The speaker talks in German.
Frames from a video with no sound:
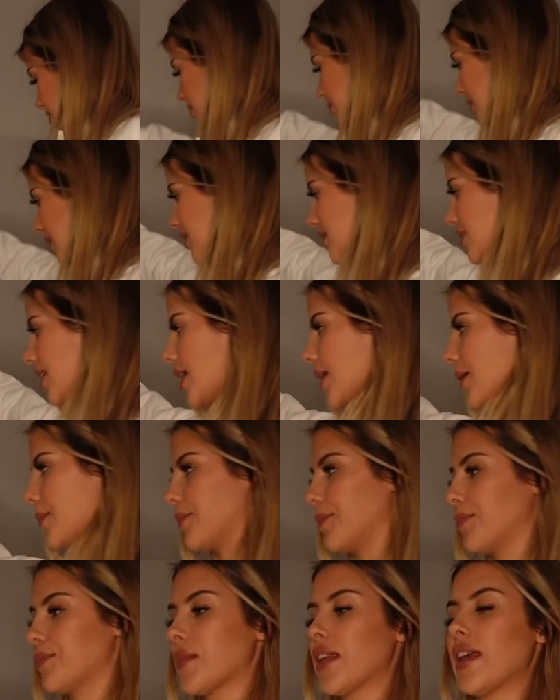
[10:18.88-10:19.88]
zwei
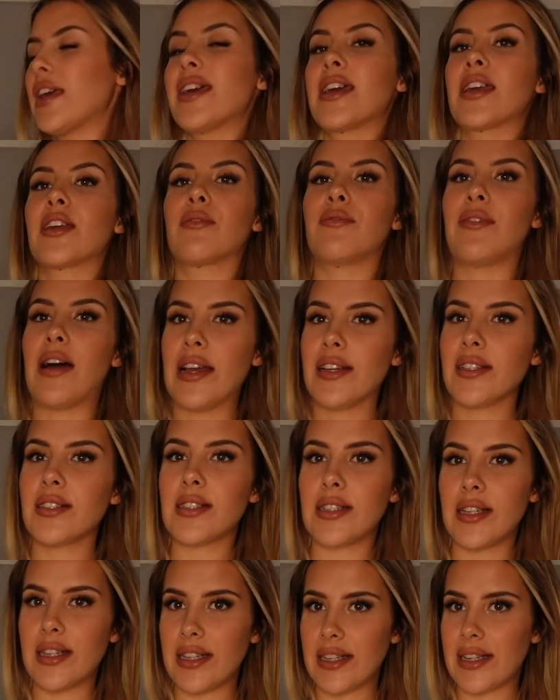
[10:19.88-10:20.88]
Sachen. Ich weiß
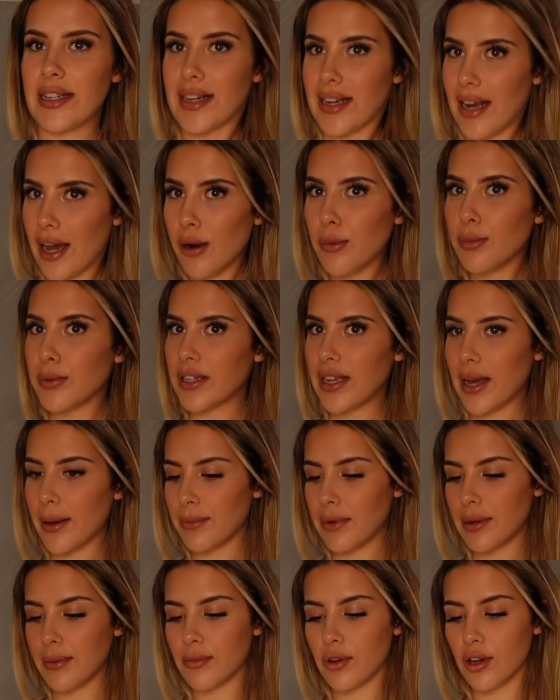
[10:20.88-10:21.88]
nicht, ich glaube, ich
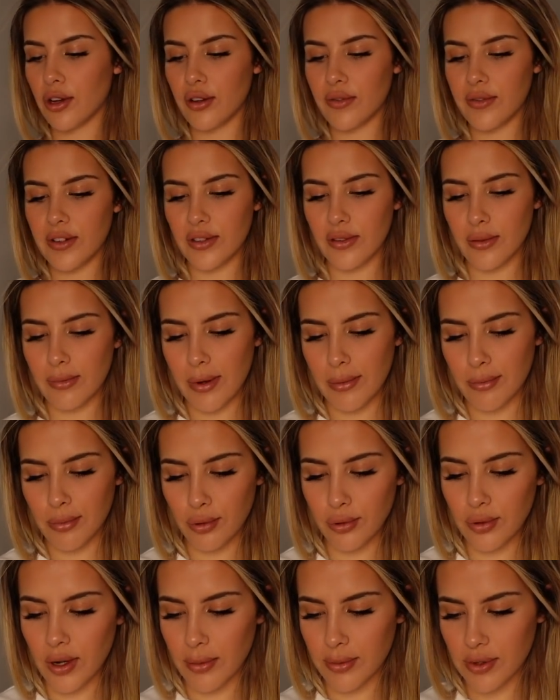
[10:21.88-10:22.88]
habe eben noch irgendwas von meinem
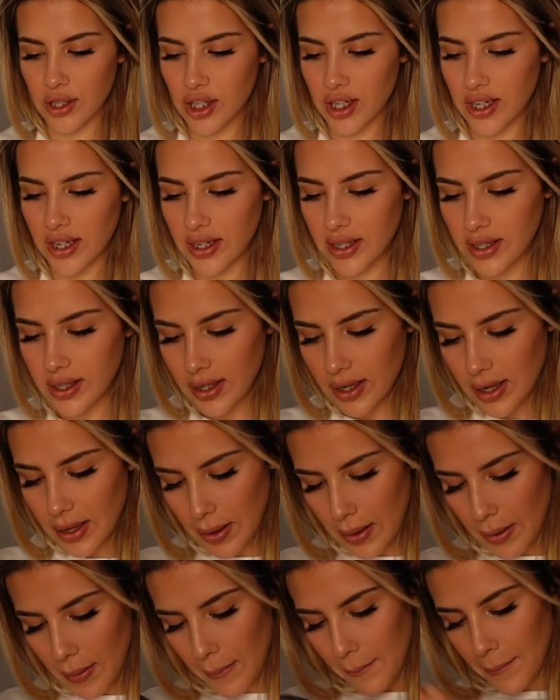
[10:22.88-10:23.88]
Bruder bestellt.
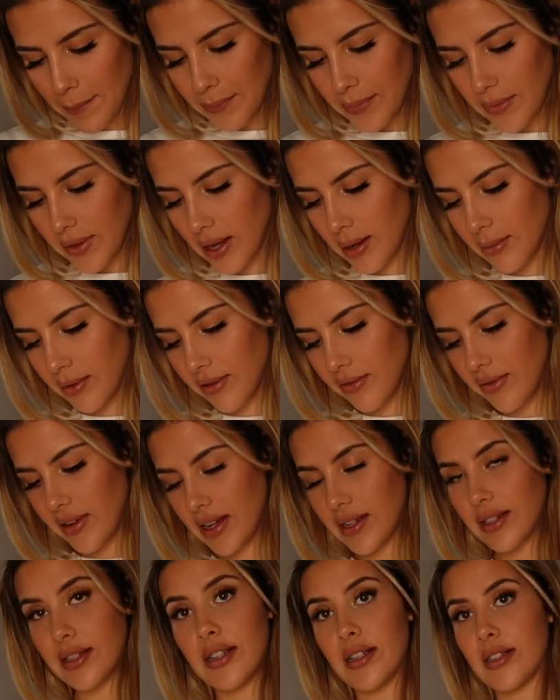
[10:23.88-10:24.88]
Aber wir
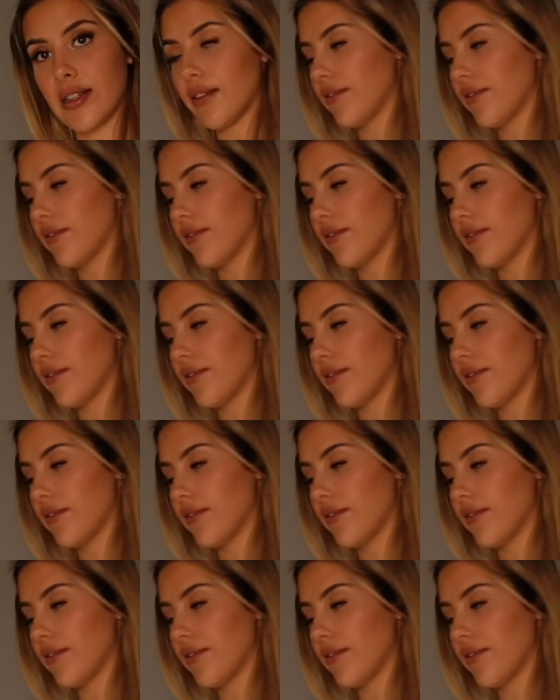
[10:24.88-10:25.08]
werden es jetzt